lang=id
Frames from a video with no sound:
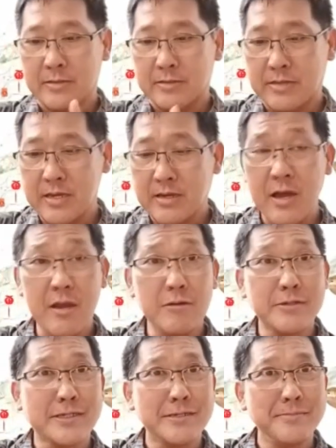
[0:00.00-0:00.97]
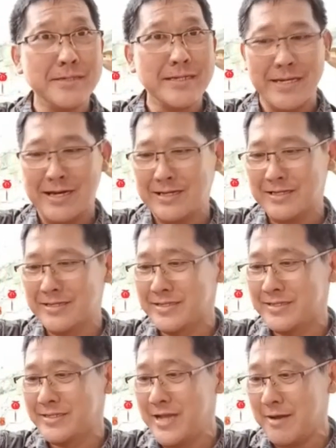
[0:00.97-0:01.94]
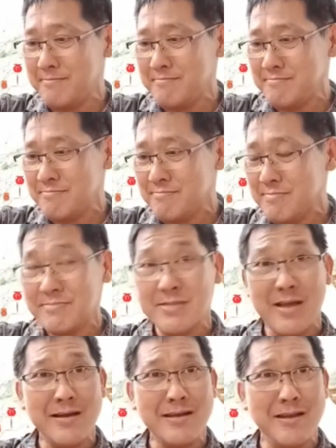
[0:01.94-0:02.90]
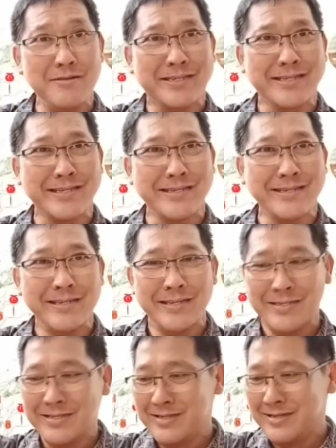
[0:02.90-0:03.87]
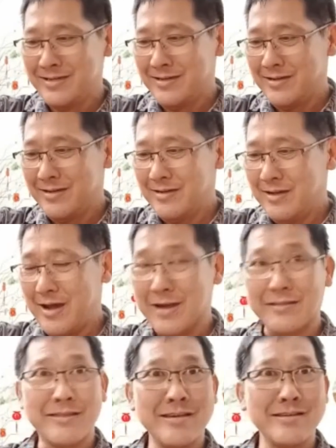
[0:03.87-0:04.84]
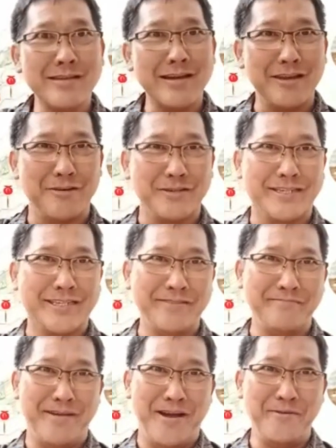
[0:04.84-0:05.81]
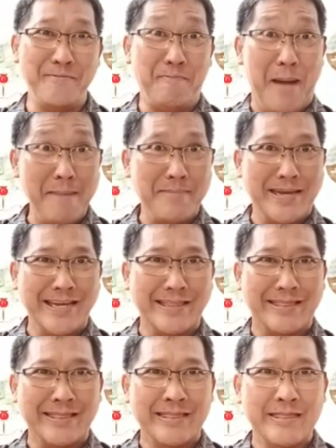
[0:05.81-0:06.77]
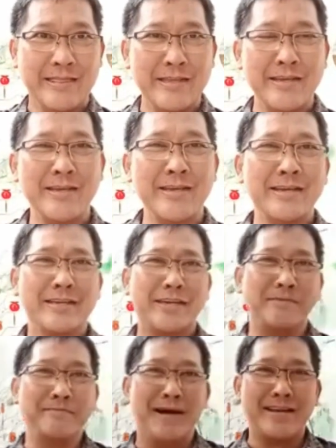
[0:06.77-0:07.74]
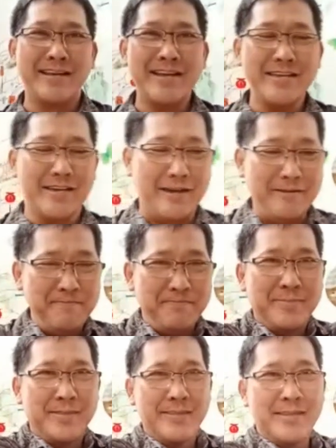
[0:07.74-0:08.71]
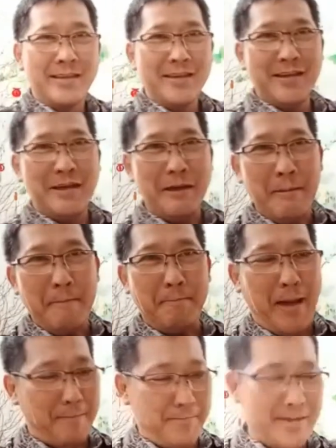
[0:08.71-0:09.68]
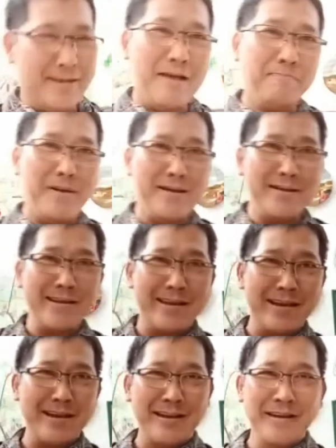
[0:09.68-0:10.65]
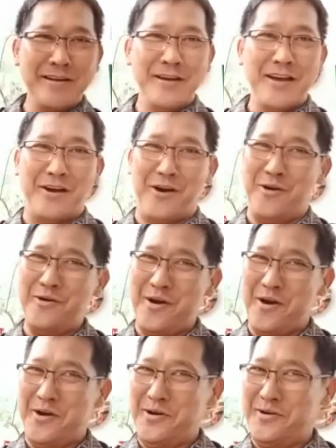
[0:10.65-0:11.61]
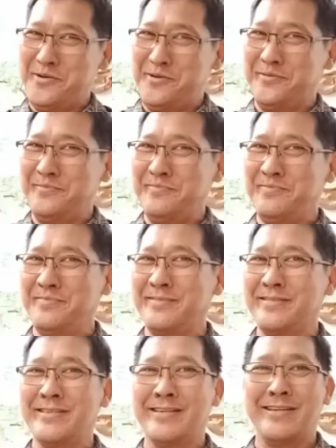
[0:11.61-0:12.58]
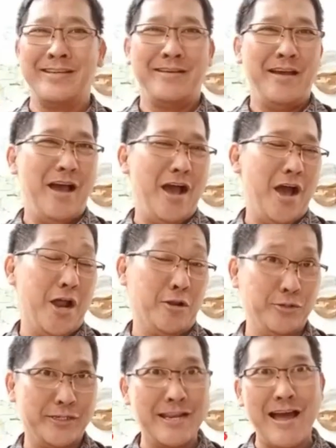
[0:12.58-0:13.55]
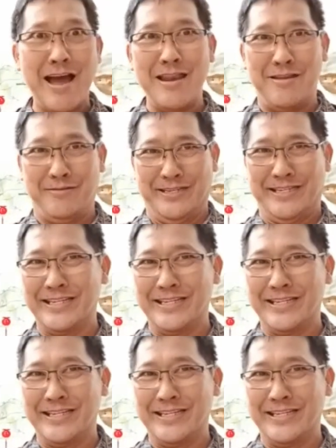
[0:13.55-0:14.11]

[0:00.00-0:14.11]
Ketika lo melihat jam tangan Lose. Artinya Lose mau pamit. Gimana ya? Pamit apa enggak? Oh oh. Haruslah Lose